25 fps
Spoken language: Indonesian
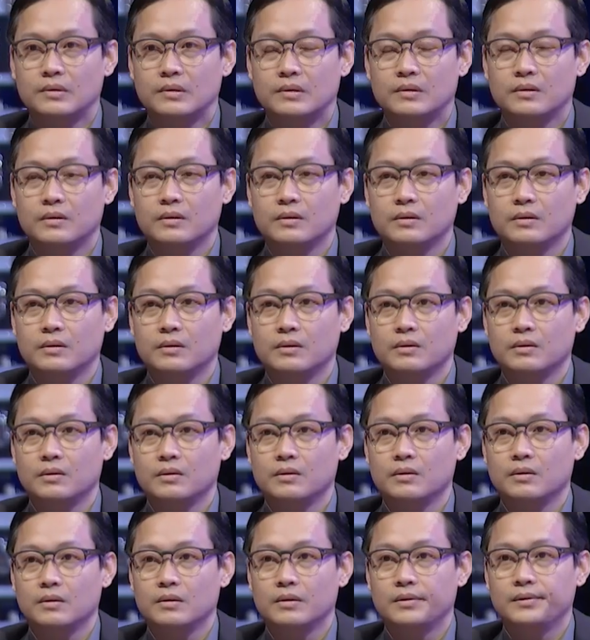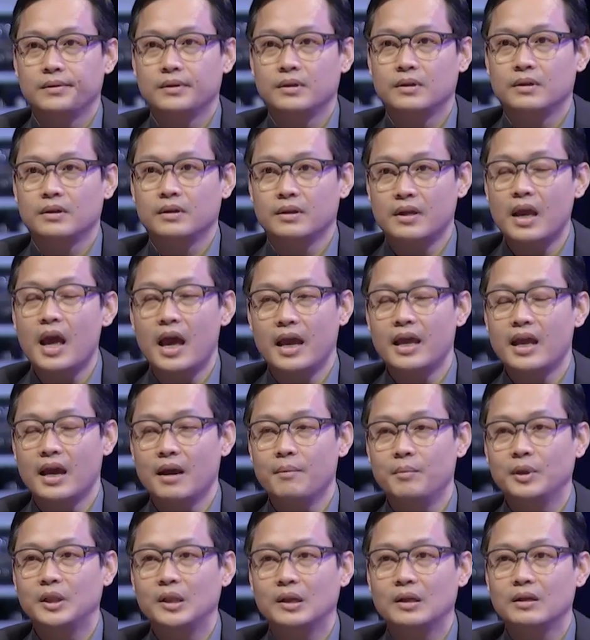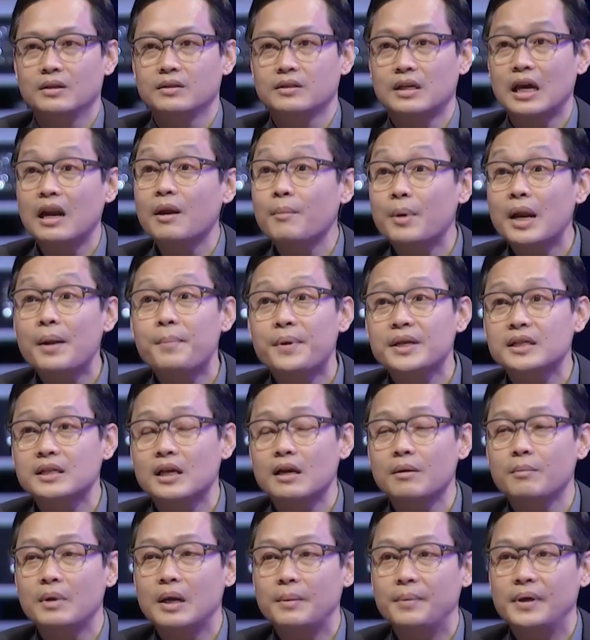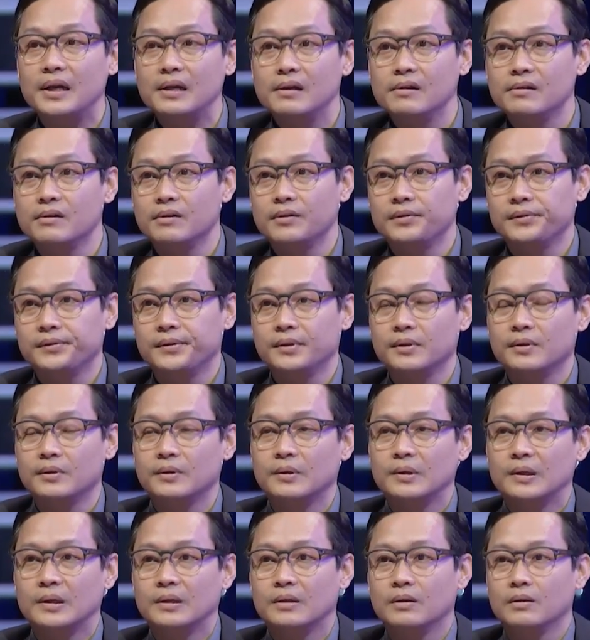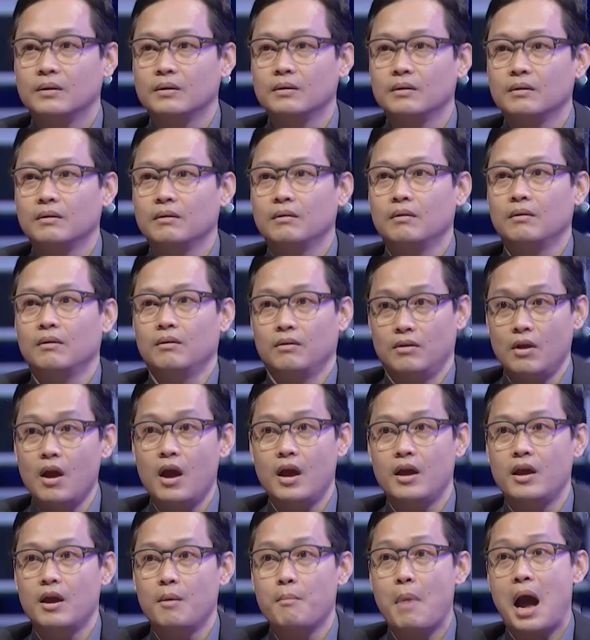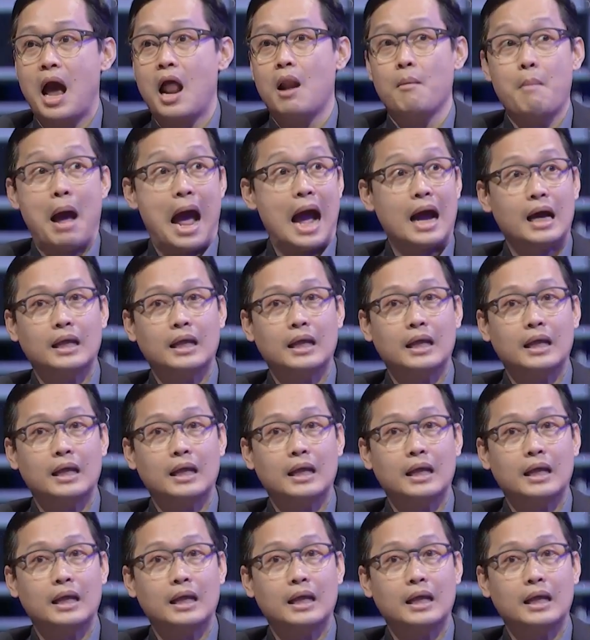tuh masih 15 tahun iya, iya, gitu ya, ya, gitu betul. ya. Lama sekarang banget berapa, gitu. Sekarang berapa? Dari finance tuh udah yang kayak no. Iya, ya, gitu kan. mahal kan.